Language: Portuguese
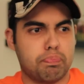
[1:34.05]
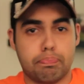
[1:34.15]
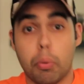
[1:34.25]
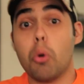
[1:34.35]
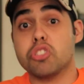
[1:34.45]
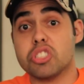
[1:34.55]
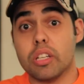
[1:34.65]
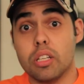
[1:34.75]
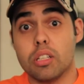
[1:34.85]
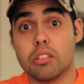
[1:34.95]
poxa,
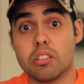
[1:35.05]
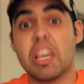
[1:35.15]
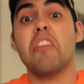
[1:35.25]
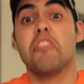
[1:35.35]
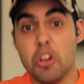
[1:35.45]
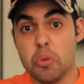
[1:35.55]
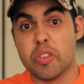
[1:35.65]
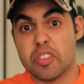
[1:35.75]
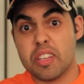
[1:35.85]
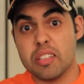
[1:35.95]
que
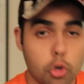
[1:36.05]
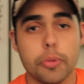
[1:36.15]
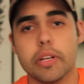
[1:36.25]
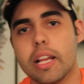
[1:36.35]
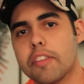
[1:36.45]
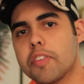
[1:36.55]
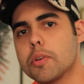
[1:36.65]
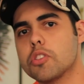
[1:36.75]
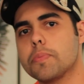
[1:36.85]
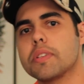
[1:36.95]
filmes, hein? Kubrick ele era
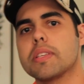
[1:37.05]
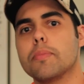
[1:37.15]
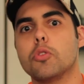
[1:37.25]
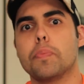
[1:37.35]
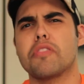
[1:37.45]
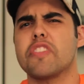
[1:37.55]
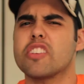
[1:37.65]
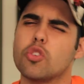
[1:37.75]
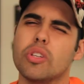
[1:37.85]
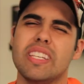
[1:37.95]
famoso por ser muito
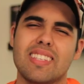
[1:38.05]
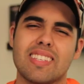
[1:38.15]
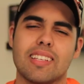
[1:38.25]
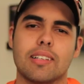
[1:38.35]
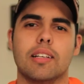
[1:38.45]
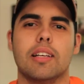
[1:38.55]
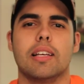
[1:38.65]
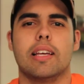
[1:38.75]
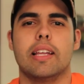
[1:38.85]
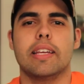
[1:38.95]
perfeccionista.
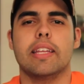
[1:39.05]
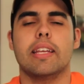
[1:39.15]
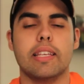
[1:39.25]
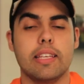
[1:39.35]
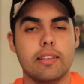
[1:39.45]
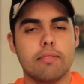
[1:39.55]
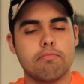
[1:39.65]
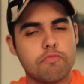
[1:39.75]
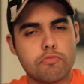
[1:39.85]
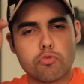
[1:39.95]
Ele queria que
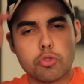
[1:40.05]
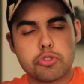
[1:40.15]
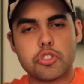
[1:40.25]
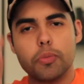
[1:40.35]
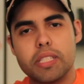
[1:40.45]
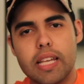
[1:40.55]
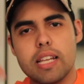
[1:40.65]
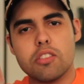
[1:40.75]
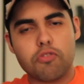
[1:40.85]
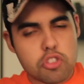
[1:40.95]
os filmes
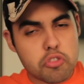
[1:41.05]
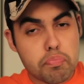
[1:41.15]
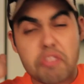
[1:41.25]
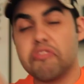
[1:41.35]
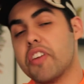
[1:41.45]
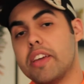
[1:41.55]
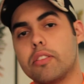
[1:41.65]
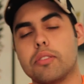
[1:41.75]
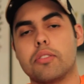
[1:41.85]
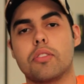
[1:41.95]
deles fossem
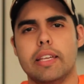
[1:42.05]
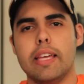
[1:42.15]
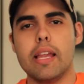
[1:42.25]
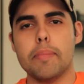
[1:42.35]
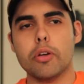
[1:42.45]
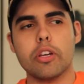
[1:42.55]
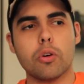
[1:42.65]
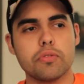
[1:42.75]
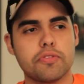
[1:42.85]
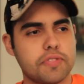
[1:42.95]
perfeitos. E ele meio que
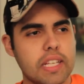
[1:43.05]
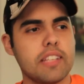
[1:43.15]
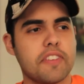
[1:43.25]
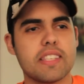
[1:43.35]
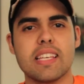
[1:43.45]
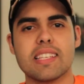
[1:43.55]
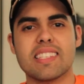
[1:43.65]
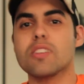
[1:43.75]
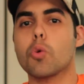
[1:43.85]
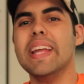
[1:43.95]
ele fazia
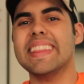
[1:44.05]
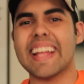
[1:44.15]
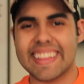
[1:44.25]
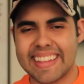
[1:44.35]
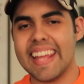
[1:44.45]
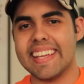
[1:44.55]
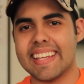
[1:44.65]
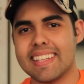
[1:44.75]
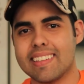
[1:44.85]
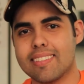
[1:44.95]
50
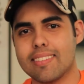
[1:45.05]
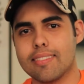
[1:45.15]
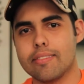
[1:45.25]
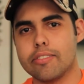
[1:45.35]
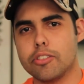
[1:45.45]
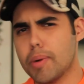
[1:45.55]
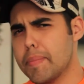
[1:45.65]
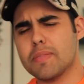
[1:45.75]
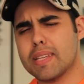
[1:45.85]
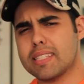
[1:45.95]
takes de uma
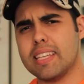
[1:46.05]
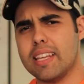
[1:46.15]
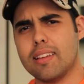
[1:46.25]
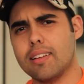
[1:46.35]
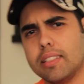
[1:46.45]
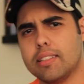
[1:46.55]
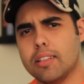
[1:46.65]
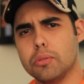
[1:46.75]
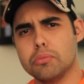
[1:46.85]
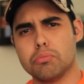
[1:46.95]
mesma cena.
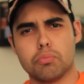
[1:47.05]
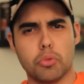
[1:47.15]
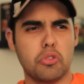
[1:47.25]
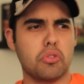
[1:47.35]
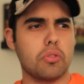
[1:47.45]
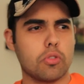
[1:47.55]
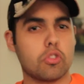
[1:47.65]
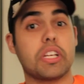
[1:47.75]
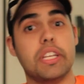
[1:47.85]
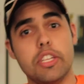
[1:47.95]
Então, muitos
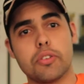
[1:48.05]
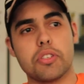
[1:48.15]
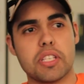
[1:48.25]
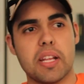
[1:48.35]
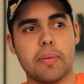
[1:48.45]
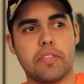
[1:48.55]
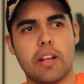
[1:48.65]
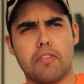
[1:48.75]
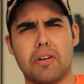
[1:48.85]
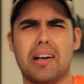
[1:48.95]
críticos de cinema
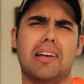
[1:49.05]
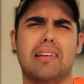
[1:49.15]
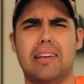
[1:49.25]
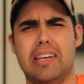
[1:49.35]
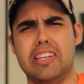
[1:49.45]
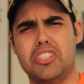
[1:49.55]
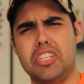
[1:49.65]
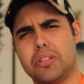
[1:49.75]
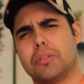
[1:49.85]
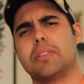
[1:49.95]
falavam: "Ah, é, é
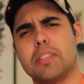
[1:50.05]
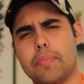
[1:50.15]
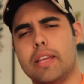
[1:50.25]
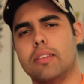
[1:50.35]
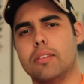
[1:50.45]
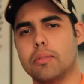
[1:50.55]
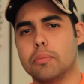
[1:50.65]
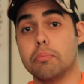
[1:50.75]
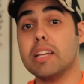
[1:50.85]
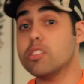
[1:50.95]
ridículo esse método".
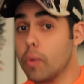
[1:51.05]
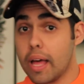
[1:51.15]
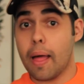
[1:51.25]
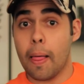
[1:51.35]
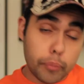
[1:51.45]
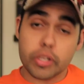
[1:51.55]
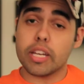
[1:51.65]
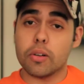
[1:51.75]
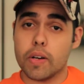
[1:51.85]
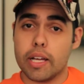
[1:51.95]
Mas não é. Por que
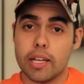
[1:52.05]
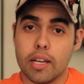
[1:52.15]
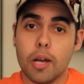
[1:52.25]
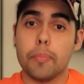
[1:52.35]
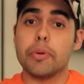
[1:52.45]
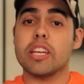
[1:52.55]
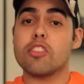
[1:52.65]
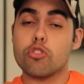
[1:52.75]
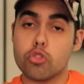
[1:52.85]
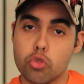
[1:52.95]
não é?
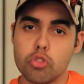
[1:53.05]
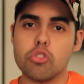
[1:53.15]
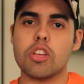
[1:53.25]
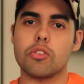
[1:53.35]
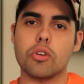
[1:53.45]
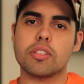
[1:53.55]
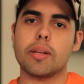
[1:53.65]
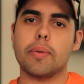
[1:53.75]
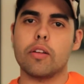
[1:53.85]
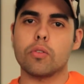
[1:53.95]
Porque todos os atores
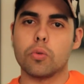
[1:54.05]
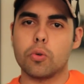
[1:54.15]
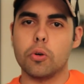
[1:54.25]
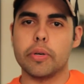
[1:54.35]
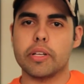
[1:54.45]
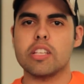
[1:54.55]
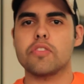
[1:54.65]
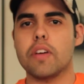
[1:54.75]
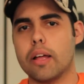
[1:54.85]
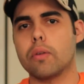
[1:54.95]
trabalharam com Kubrick, eles
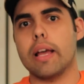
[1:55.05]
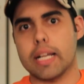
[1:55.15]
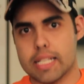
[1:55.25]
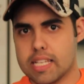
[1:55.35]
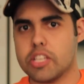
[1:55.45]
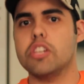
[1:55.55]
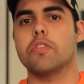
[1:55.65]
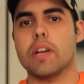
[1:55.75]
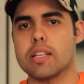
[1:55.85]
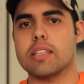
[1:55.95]
falaram: "É cansativo,
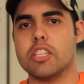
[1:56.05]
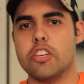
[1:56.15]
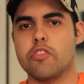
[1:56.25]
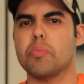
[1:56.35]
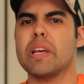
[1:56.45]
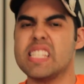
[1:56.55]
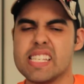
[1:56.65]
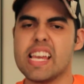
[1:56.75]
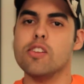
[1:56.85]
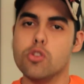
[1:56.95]
é cansativo", mas
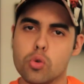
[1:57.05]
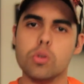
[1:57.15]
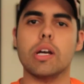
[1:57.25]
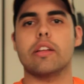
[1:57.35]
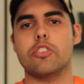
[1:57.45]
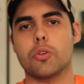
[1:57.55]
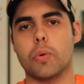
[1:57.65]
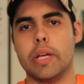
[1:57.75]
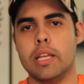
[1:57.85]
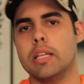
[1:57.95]
ninguém nunca criticou
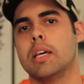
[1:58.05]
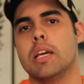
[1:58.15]
ele.